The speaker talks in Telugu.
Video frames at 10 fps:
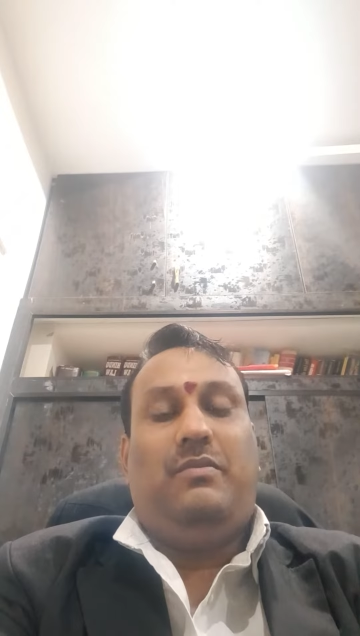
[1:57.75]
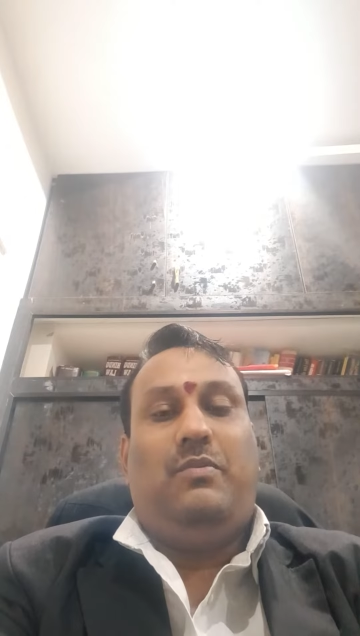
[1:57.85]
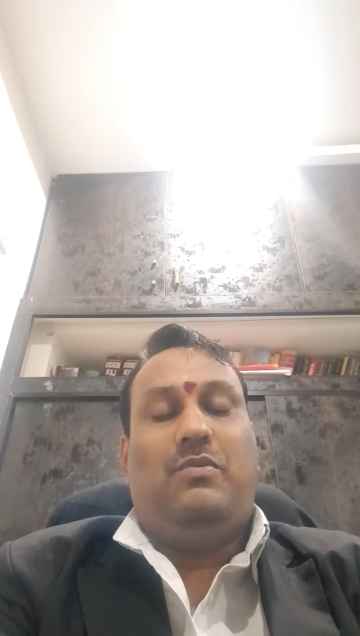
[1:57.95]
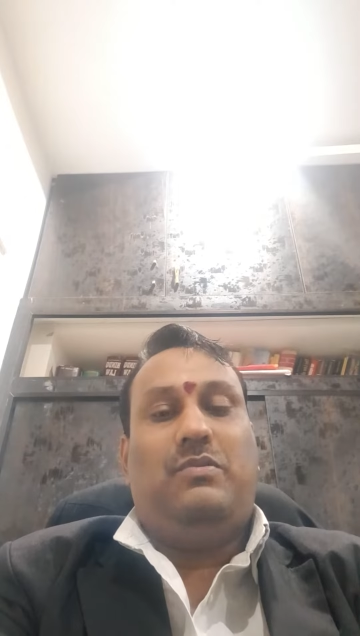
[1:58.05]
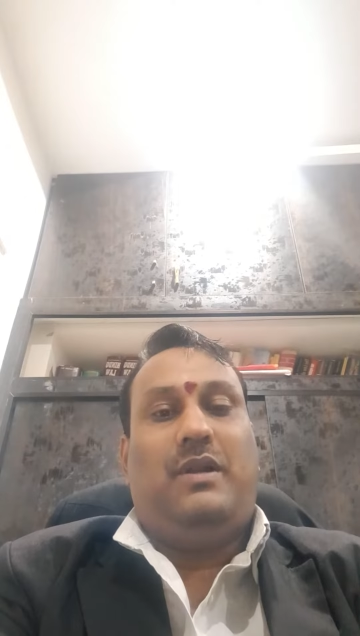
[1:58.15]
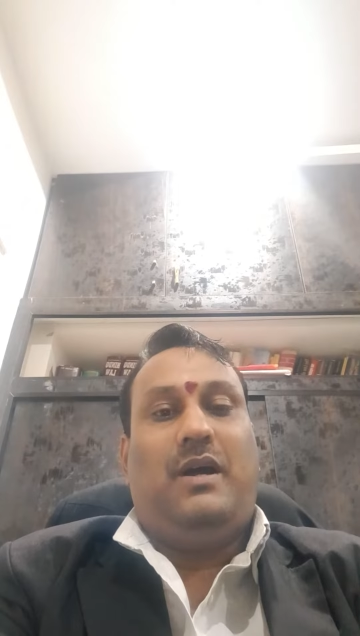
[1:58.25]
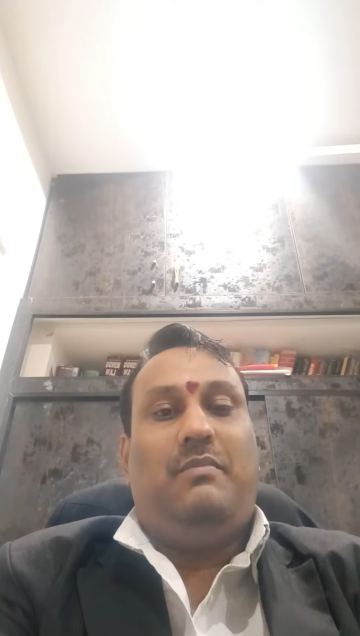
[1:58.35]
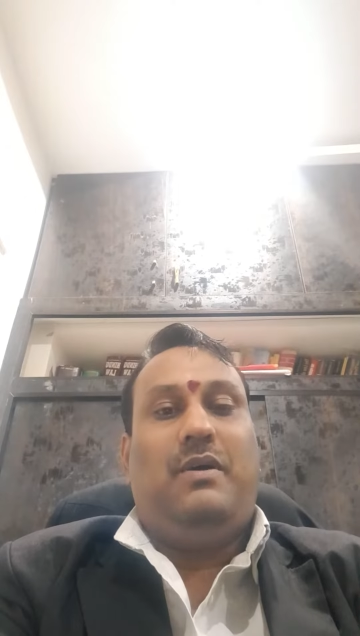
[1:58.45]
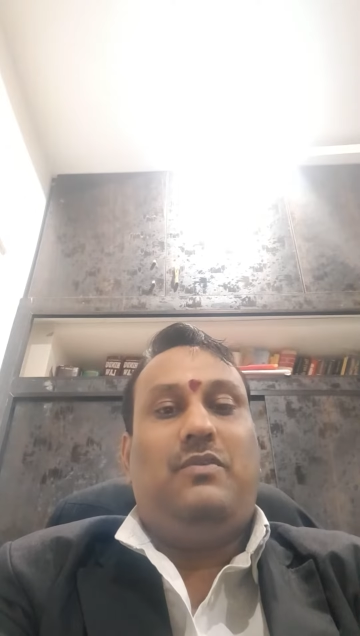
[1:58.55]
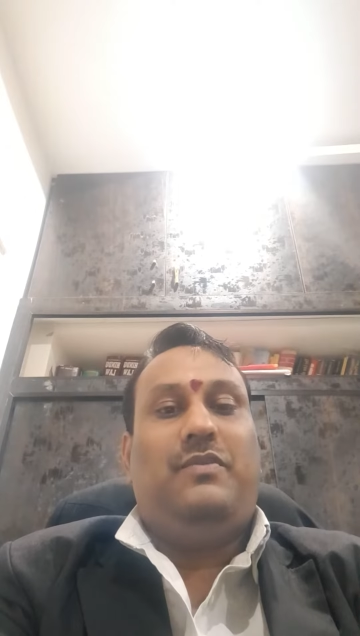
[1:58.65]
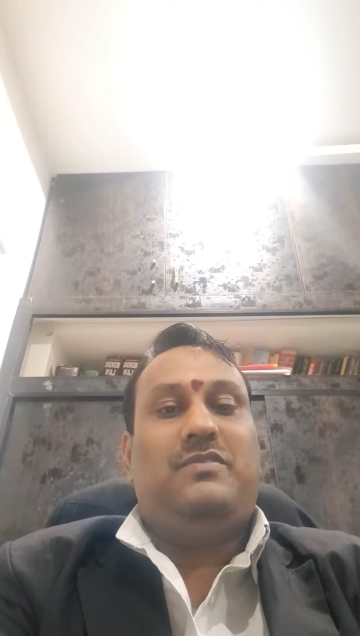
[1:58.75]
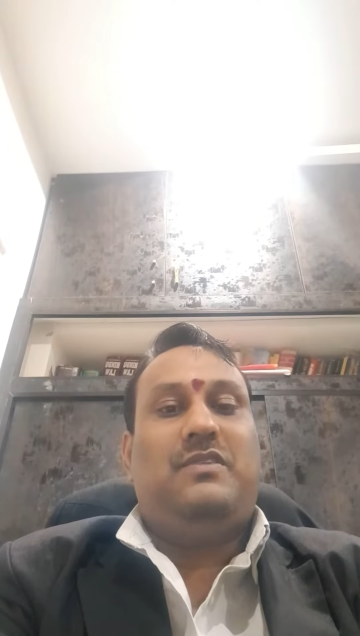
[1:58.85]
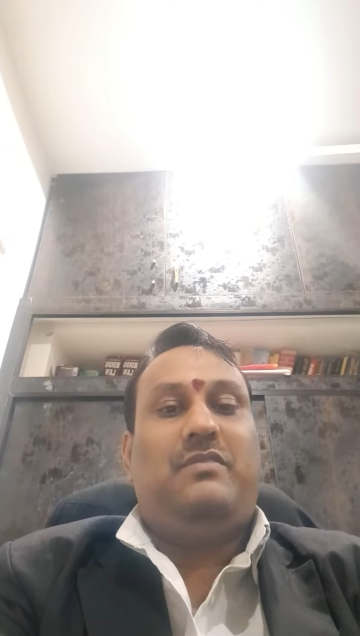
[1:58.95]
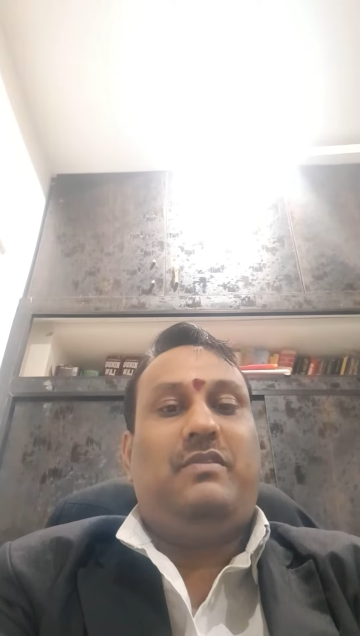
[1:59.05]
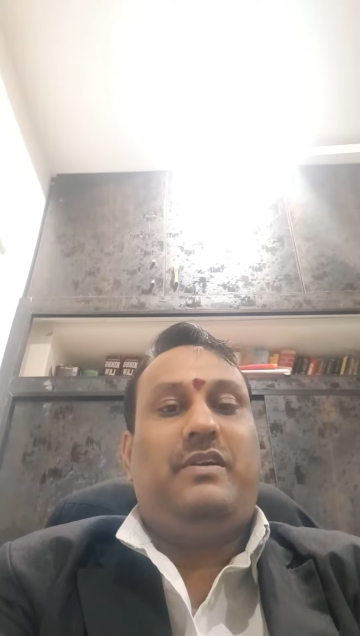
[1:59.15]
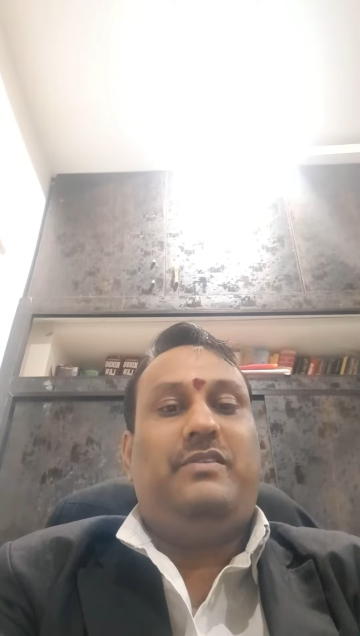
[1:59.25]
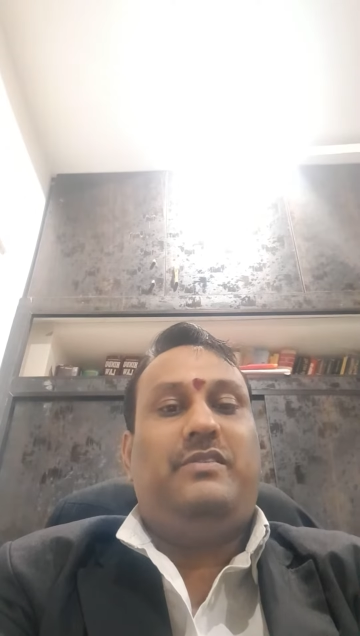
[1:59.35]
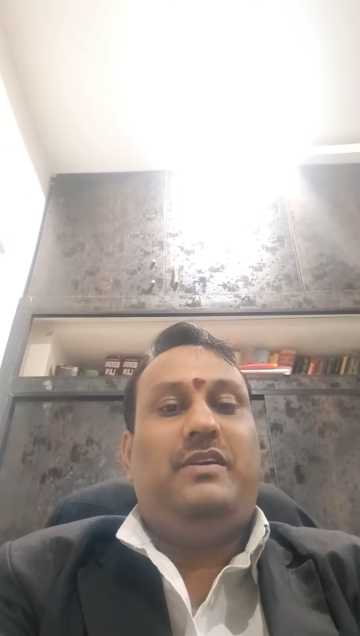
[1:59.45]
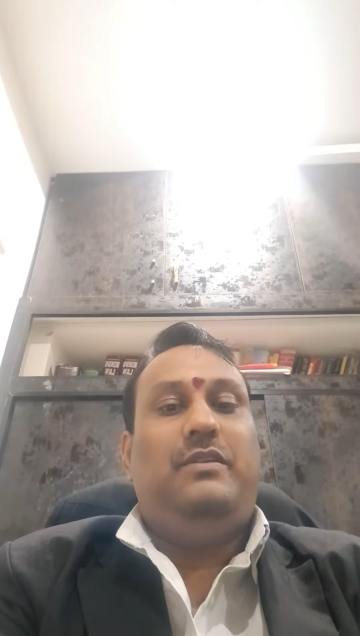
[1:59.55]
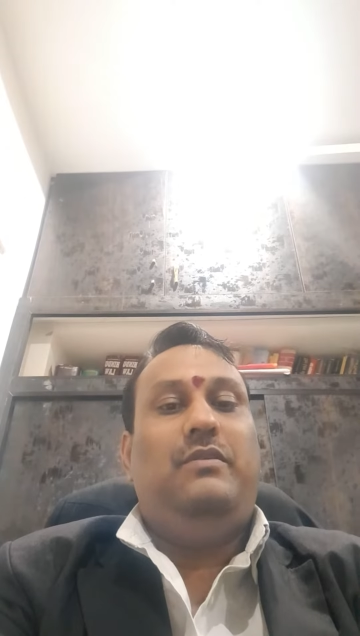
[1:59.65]
పోకుండా మాకు ఫస్ట్
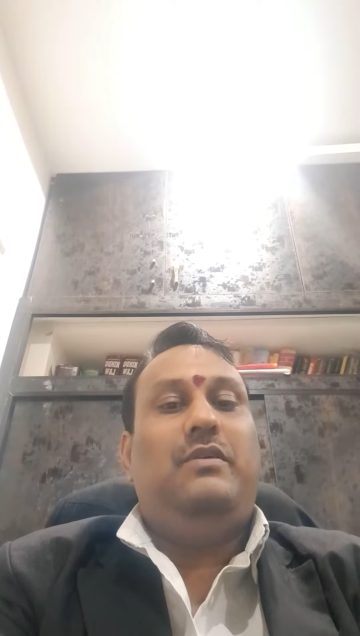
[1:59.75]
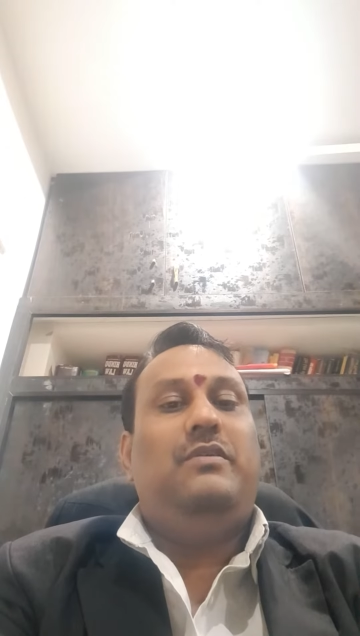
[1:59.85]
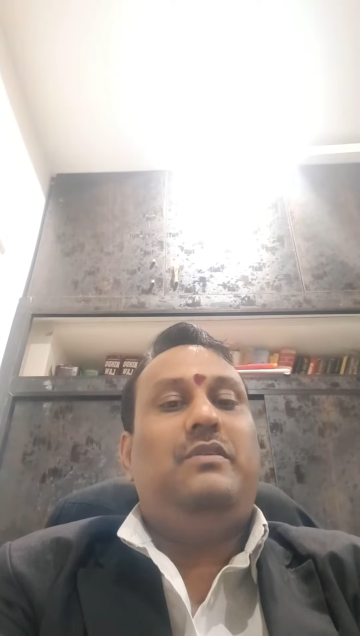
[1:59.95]
అడ్వకేట్స్కి ఇల్లు